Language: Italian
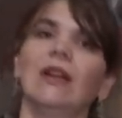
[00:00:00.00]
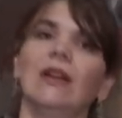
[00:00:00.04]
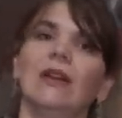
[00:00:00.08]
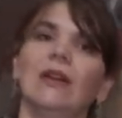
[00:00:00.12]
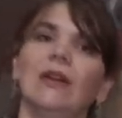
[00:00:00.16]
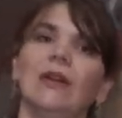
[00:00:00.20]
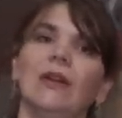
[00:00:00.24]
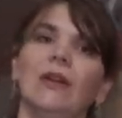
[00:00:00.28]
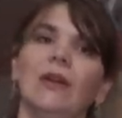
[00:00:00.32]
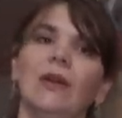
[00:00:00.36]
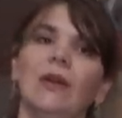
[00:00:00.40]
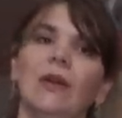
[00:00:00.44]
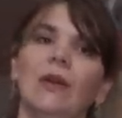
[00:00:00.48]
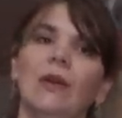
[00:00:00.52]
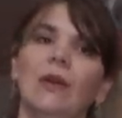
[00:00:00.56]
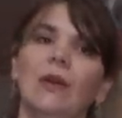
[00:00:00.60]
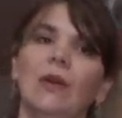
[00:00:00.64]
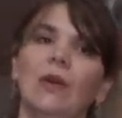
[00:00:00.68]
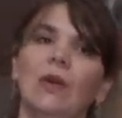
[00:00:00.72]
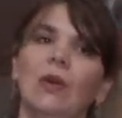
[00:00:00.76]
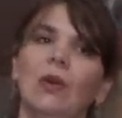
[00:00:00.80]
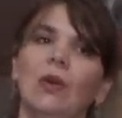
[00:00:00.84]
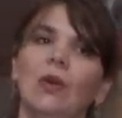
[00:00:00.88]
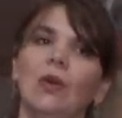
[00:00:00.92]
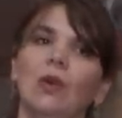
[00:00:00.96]

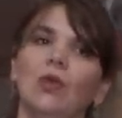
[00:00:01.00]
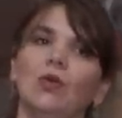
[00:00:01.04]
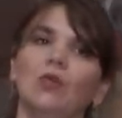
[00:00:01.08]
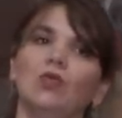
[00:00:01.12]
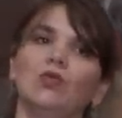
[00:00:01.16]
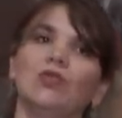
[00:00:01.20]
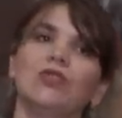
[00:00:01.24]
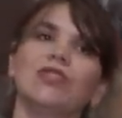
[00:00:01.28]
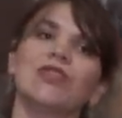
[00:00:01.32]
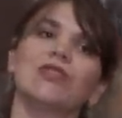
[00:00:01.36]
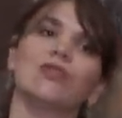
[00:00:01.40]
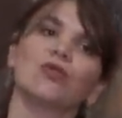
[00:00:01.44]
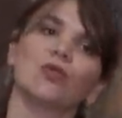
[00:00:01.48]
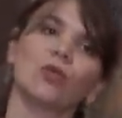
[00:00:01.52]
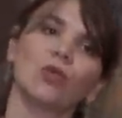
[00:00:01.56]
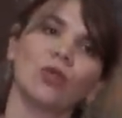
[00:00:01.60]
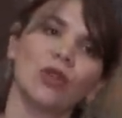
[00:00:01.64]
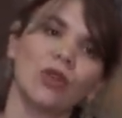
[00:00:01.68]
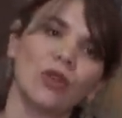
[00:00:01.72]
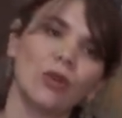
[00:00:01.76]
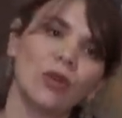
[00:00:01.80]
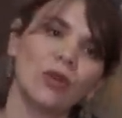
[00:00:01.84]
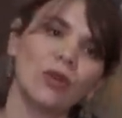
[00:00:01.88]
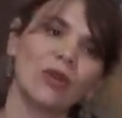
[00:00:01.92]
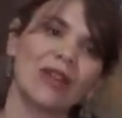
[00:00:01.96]
euh, ou disons
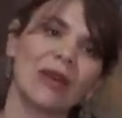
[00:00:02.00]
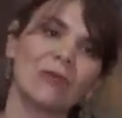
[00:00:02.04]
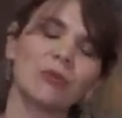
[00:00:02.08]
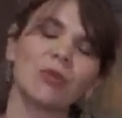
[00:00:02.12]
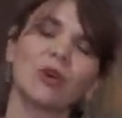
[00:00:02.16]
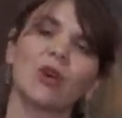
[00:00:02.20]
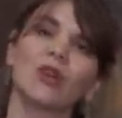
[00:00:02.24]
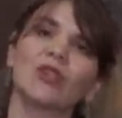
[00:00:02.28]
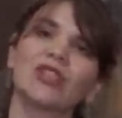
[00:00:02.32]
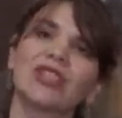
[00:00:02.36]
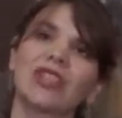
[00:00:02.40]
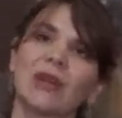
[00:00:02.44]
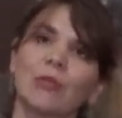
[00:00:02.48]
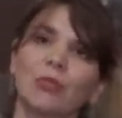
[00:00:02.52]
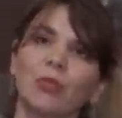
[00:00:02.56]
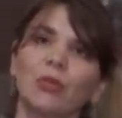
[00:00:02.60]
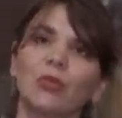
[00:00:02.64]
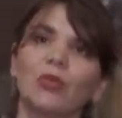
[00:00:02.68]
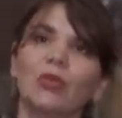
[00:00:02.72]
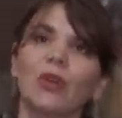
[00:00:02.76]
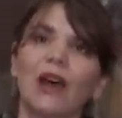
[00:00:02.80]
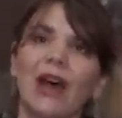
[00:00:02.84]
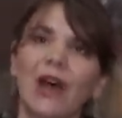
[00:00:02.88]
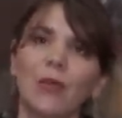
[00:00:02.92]
l'approche un peu,